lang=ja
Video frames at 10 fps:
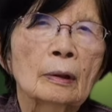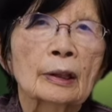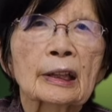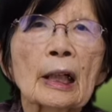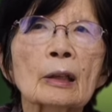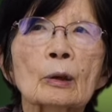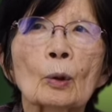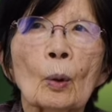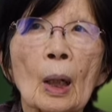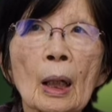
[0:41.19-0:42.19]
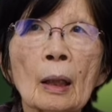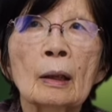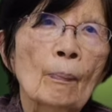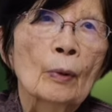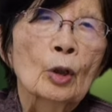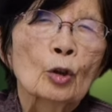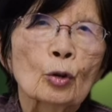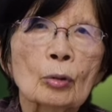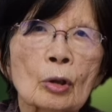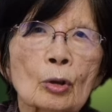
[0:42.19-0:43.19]
先祖が
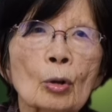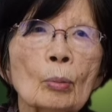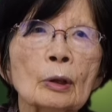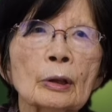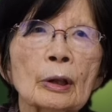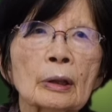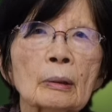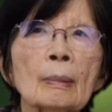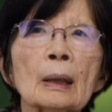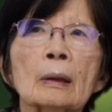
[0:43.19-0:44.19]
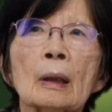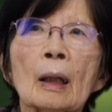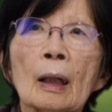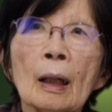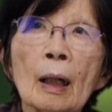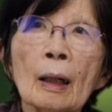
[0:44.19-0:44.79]
主に背いてしまったから